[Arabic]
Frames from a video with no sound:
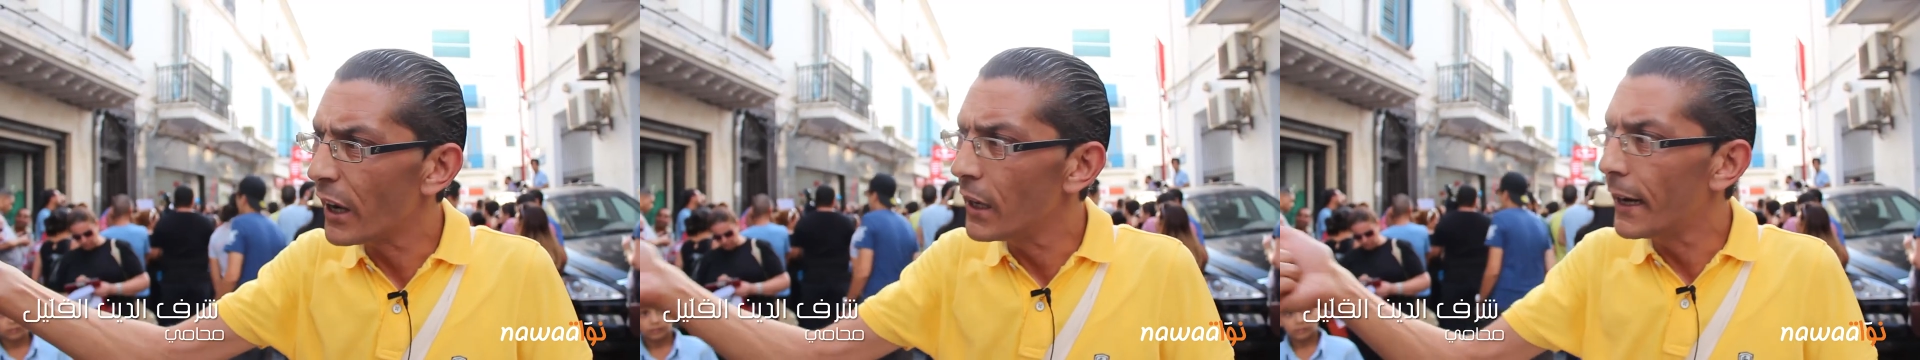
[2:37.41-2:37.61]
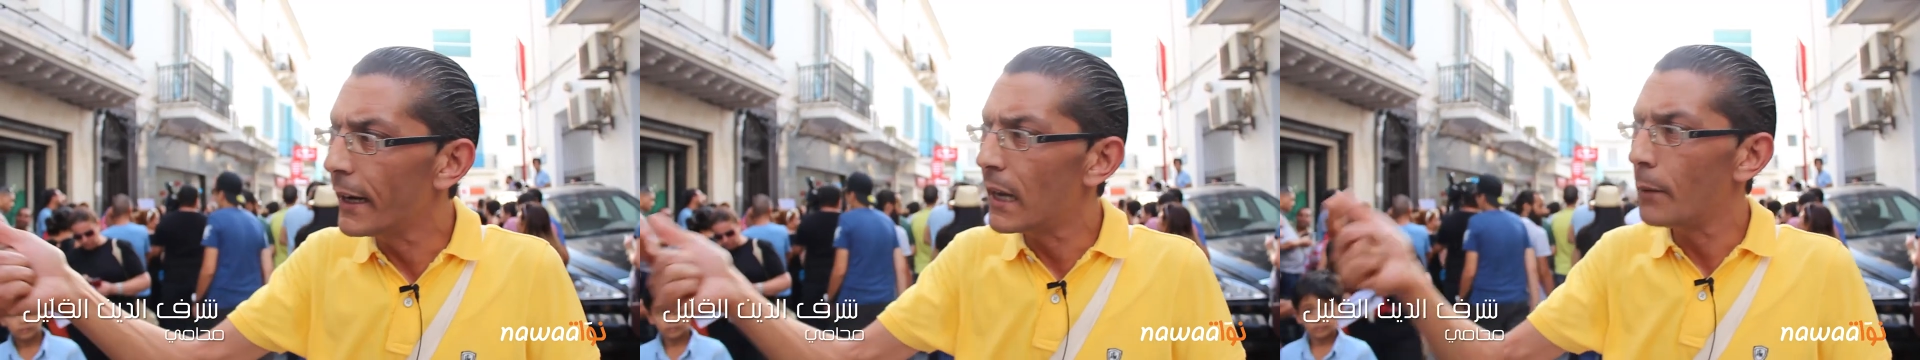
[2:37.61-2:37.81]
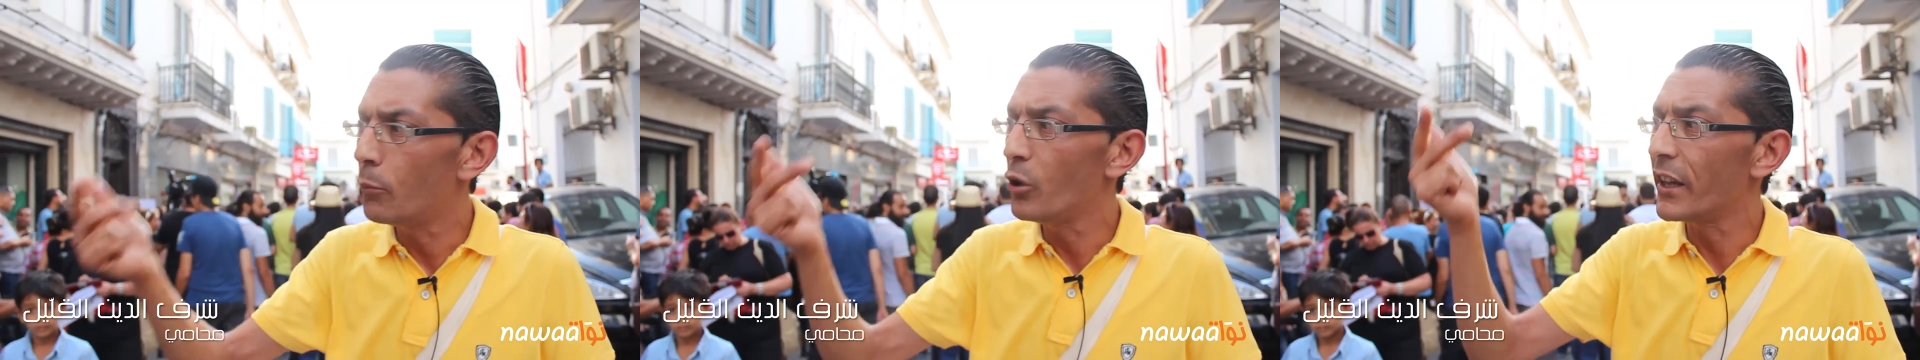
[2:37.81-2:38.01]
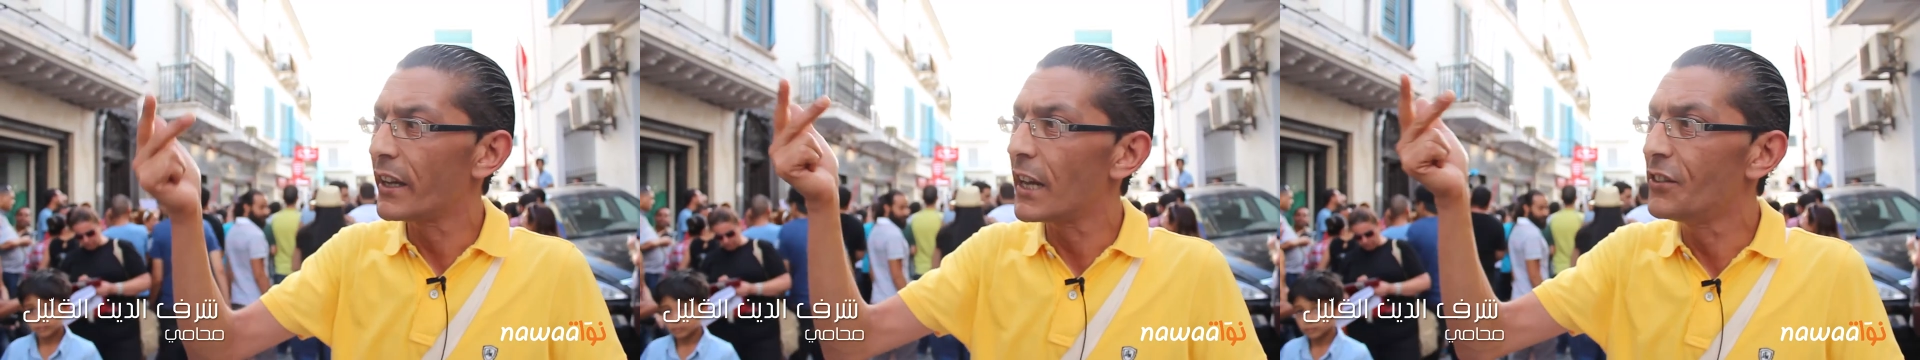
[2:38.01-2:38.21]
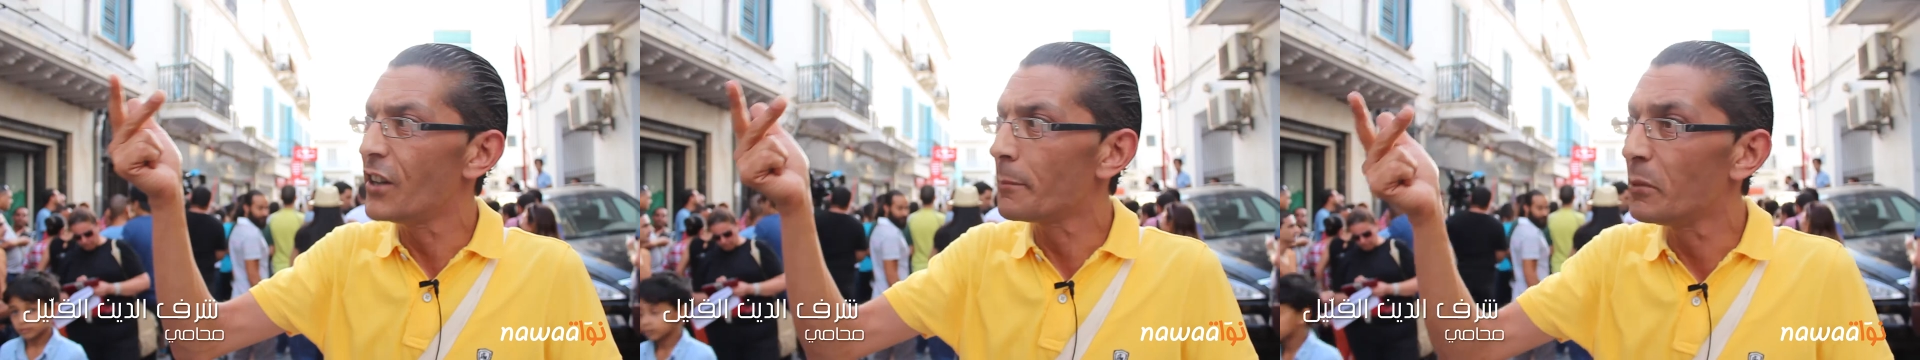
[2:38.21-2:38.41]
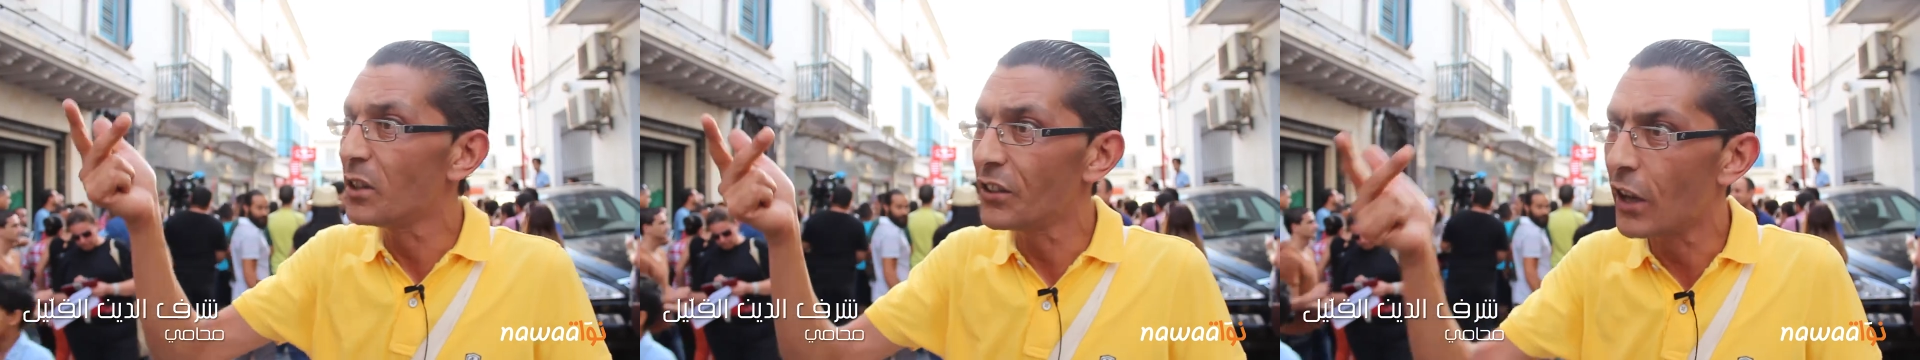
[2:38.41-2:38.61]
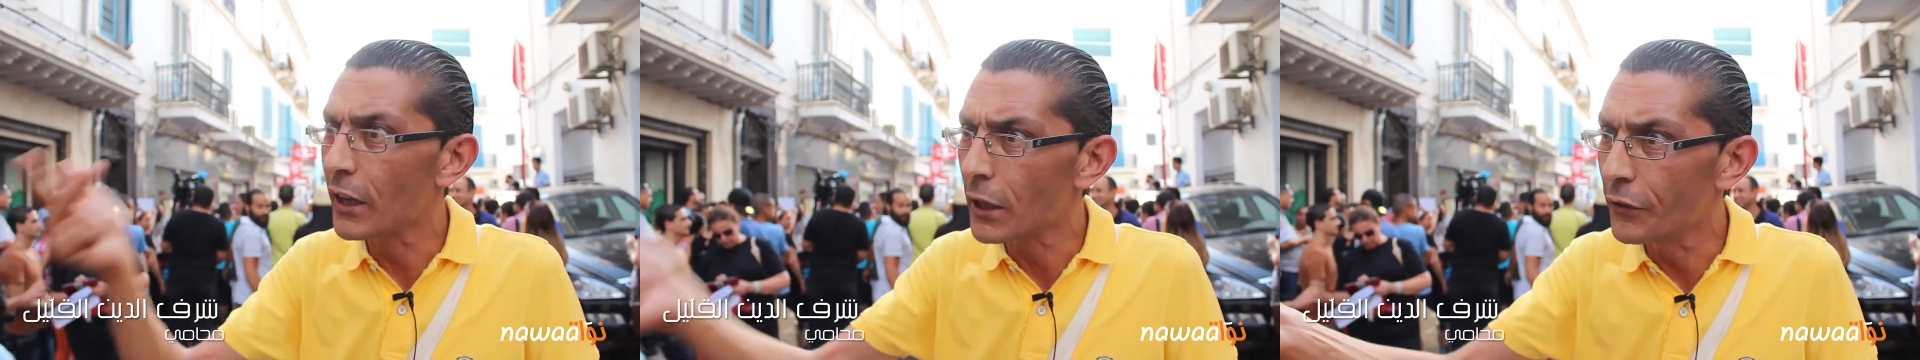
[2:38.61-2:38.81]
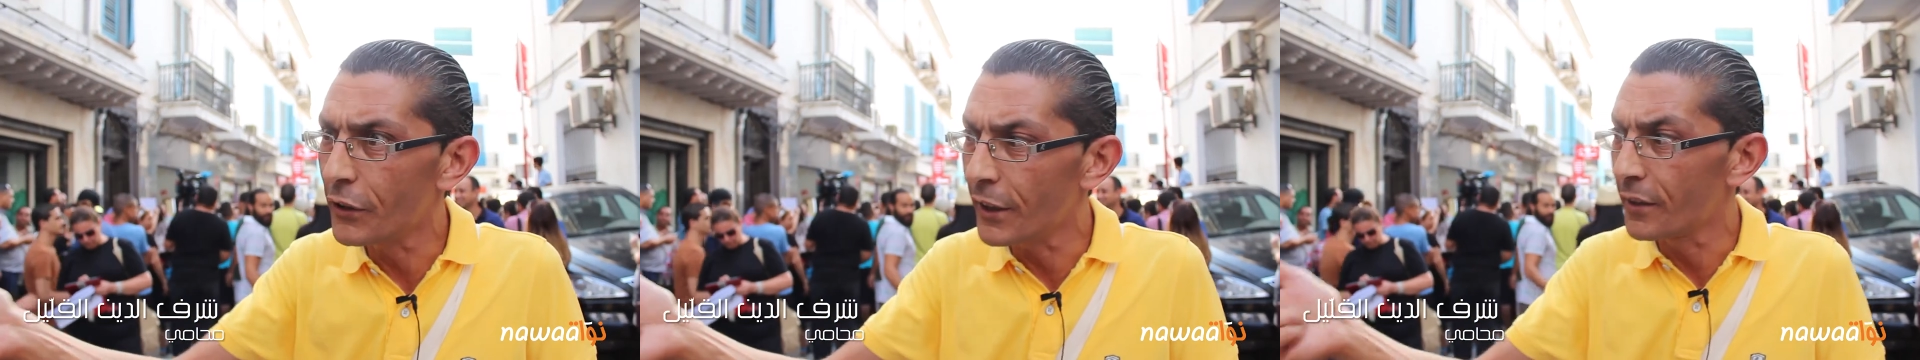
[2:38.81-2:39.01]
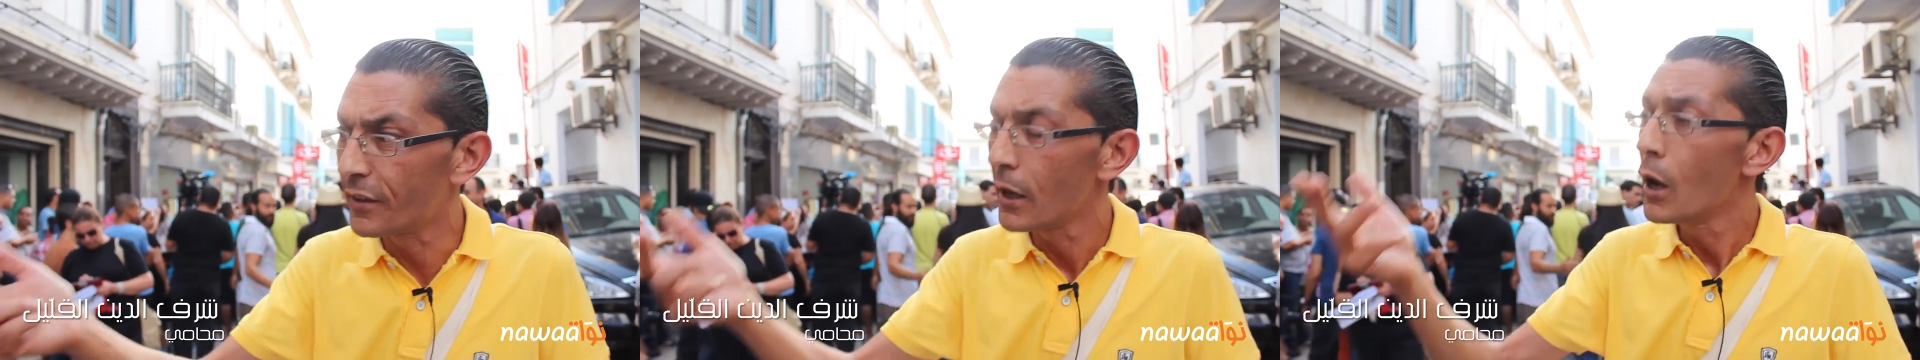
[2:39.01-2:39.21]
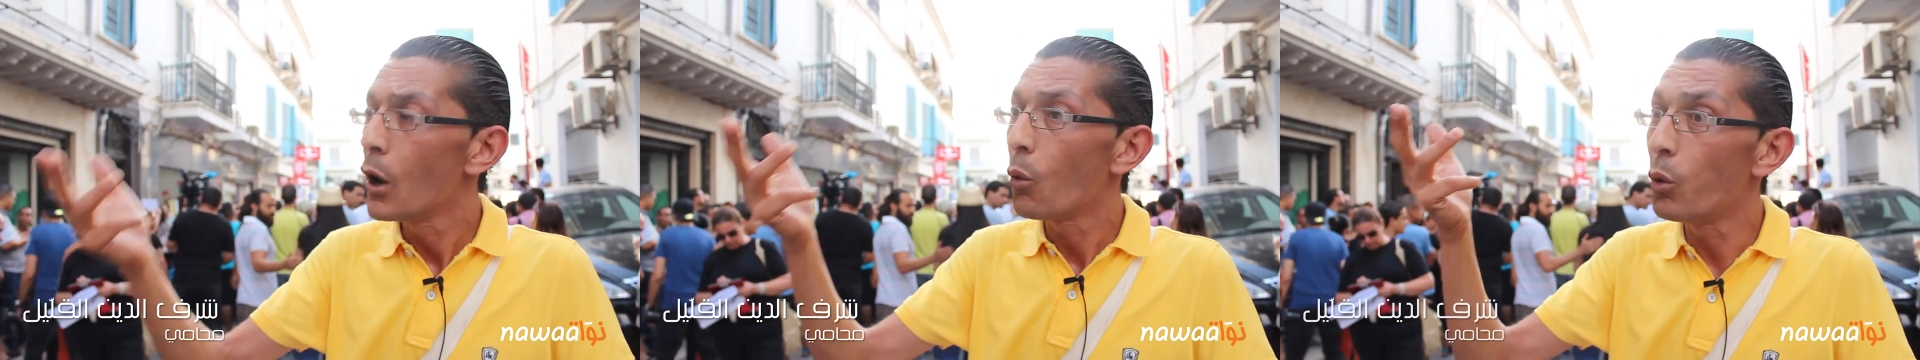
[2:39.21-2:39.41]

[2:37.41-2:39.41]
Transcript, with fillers: الارهاب واذا كان جات من تجاره الجنس